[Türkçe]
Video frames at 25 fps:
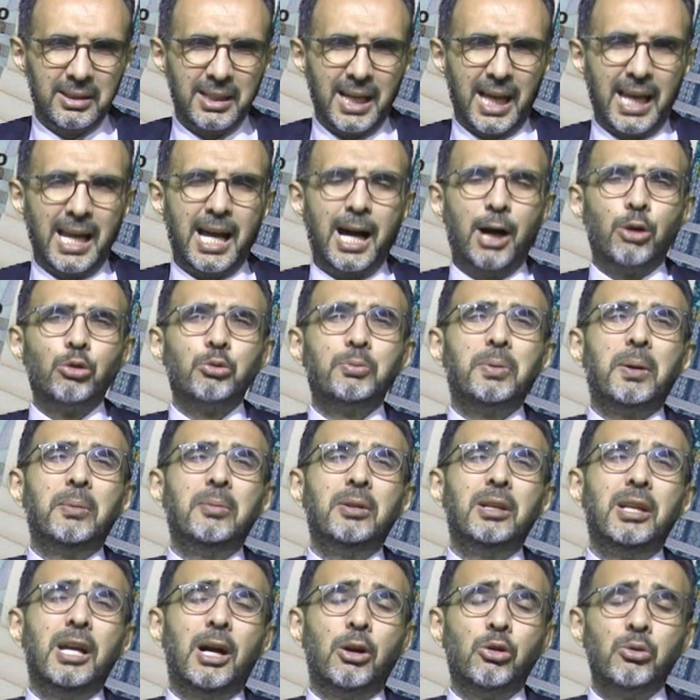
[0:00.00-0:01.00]
Yani Avrupa
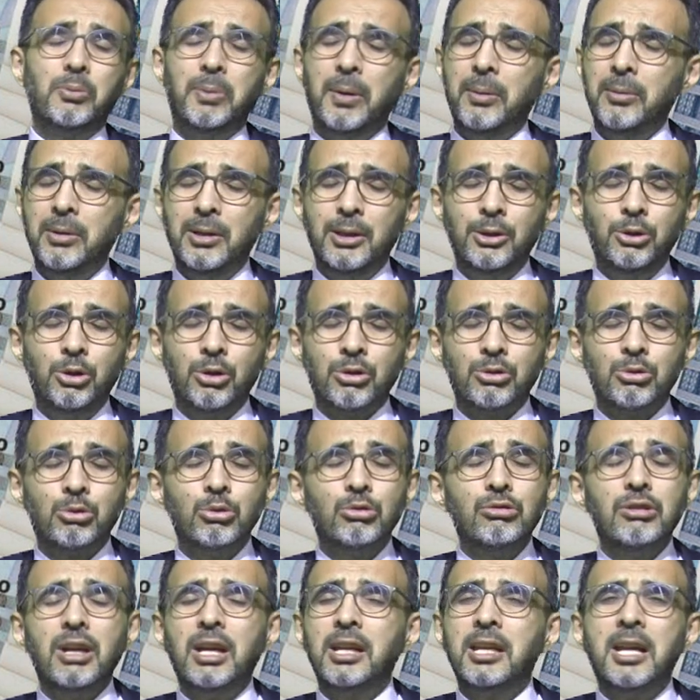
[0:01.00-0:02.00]
Birliği, Avrupa Birliği diyor.
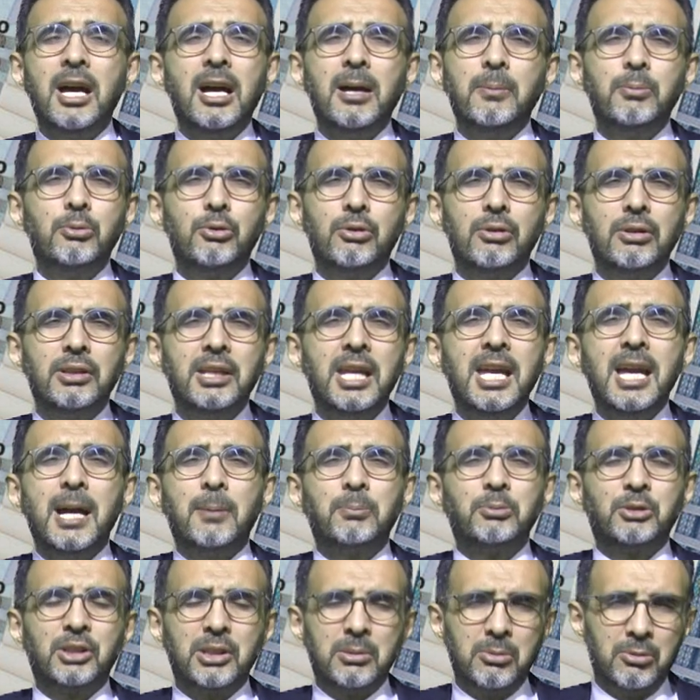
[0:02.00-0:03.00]
Rusya'ya ne yapıyor? Ne
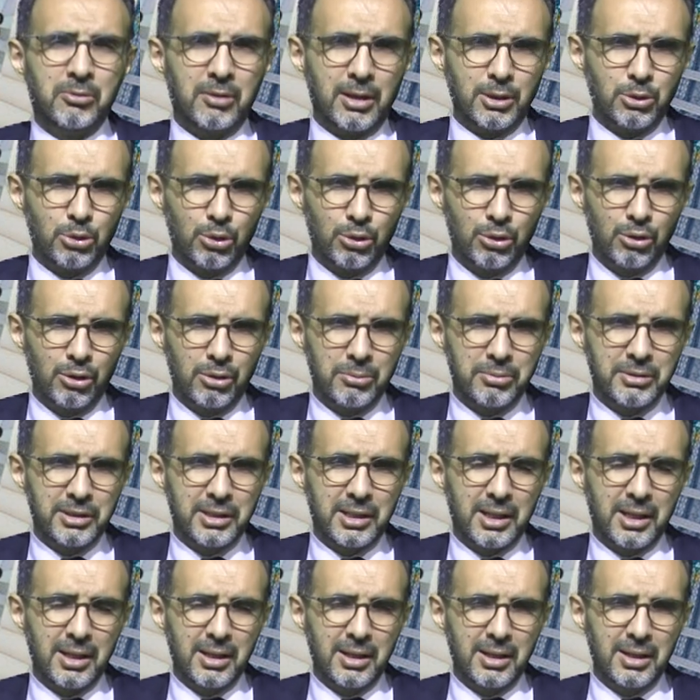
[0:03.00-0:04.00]
yaptırımı var? Soruyorum
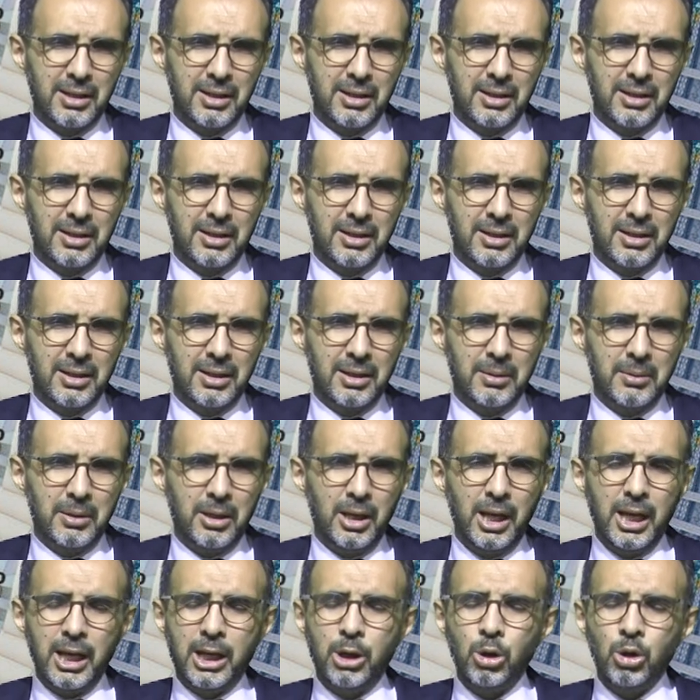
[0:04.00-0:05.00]
size.
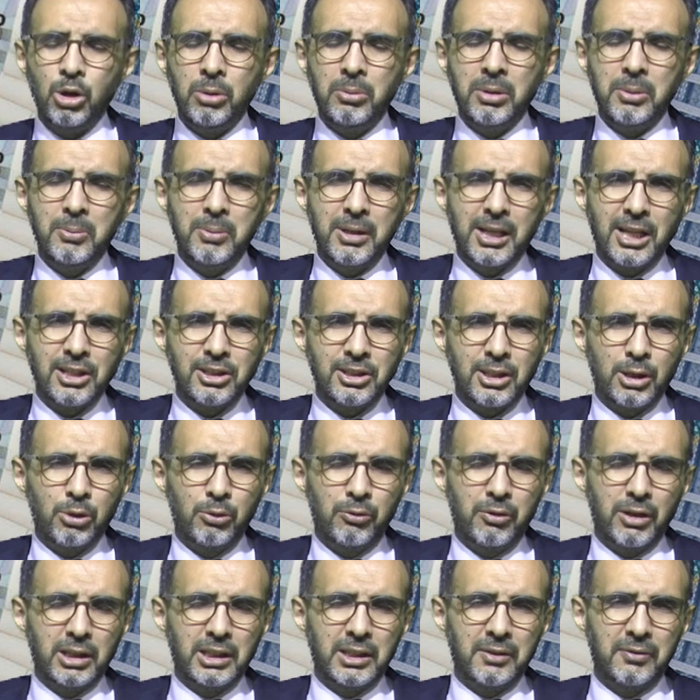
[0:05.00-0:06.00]
Ekonomik birkaç tane
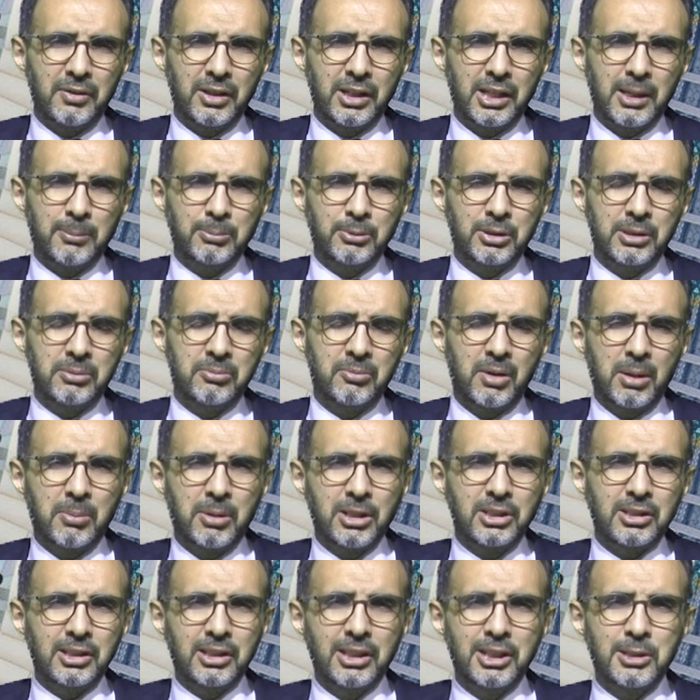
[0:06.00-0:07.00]
ufak tefek yaptırım var.
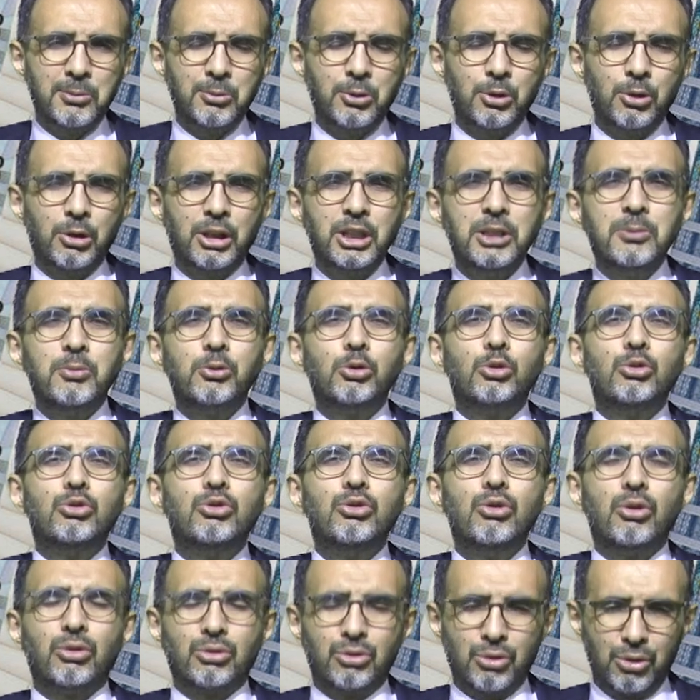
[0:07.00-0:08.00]
Başka da hiçbir şey yok. Hiçbir
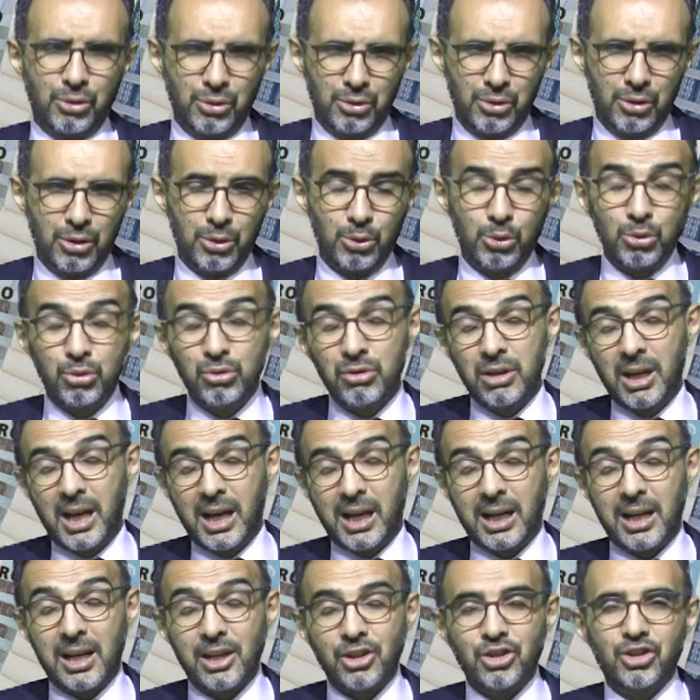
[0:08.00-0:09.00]
gücü yok çünkü
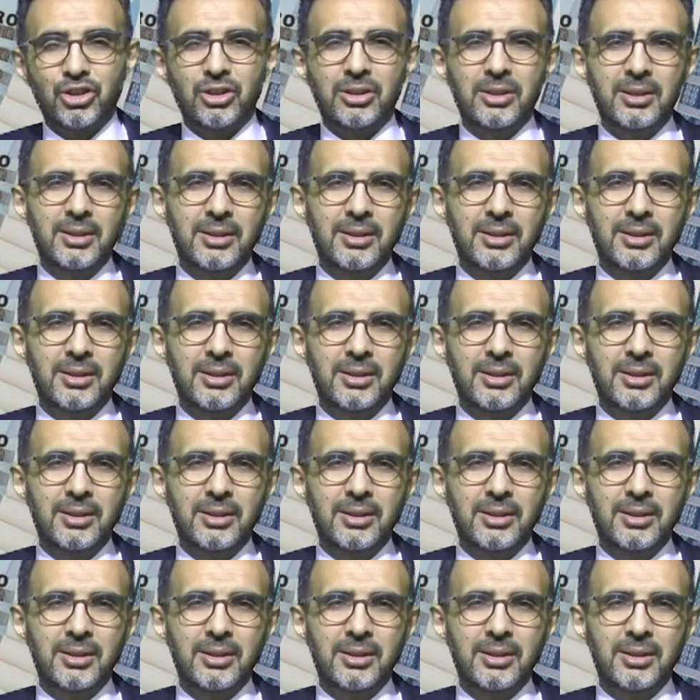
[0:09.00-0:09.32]
Rusya'ya karşı.